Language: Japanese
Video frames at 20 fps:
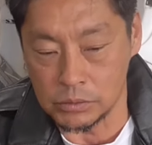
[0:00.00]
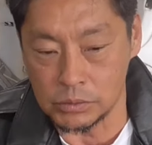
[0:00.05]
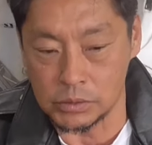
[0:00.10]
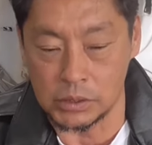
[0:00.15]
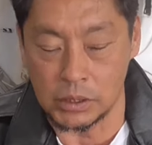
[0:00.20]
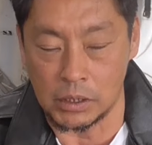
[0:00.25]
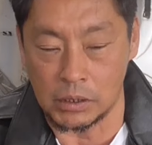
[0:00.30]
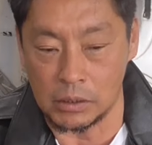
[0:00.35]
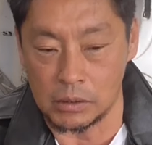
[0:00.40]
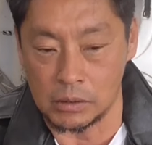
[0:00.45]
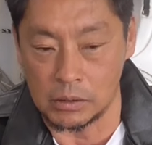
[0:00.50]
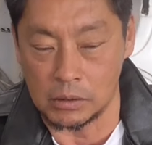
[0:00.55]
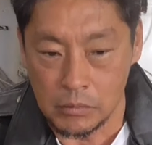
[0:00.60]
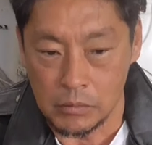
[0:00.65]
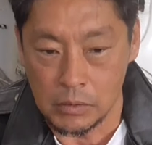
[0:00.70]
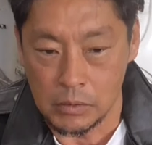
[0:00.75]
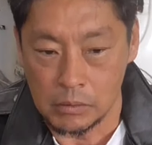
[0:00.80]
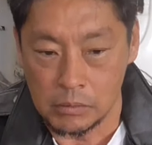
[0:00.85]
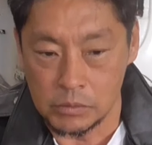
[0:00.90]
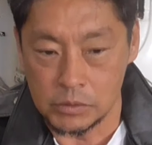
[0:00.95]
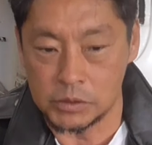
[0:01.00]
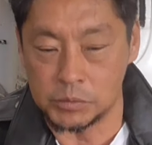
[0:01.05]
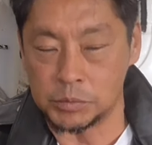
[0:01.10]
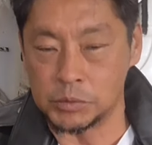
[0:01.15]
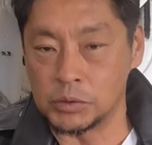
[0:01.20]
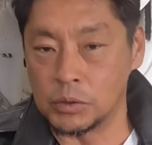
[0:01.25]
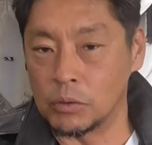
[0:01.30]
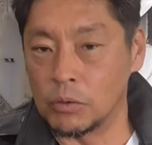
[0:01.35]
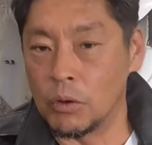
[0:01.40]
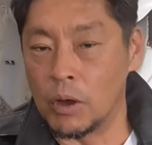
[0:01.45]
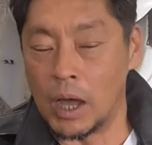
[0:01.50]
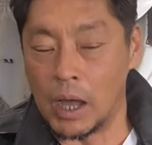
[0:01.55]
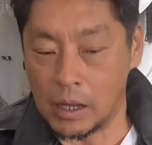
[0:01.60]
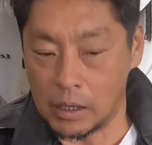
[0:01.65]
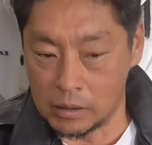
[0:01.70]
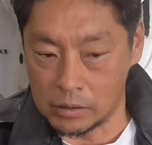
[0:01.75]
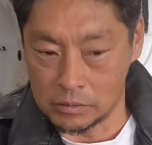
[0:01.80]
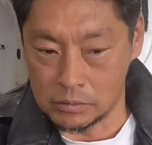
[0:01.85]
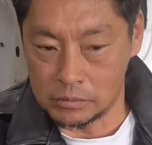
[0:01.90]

くーちゃん自分のご飯